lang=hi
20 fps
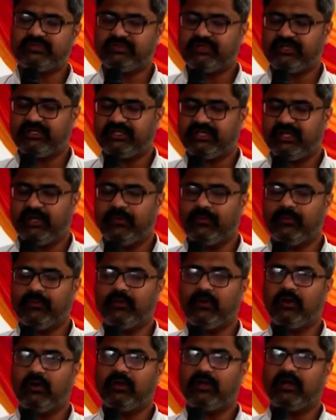करता हूं
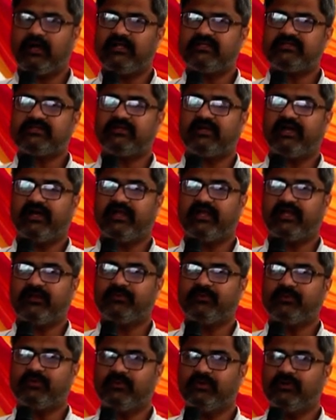और आज के
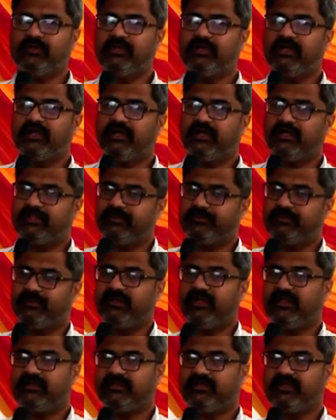कार्यक्रम को गति
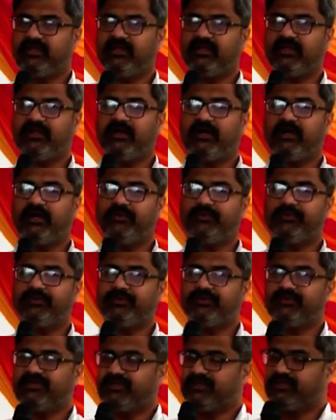प्रदान करने का
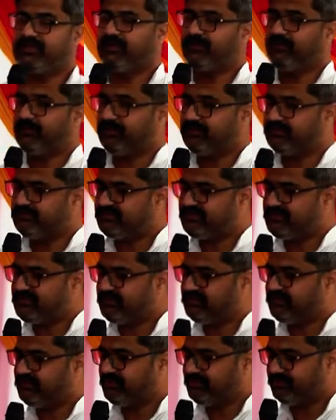अनुरोध करता हूँ
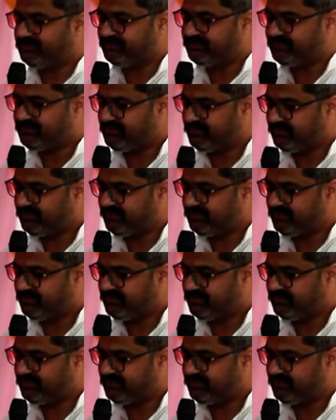नमोस्तु नमोस्तु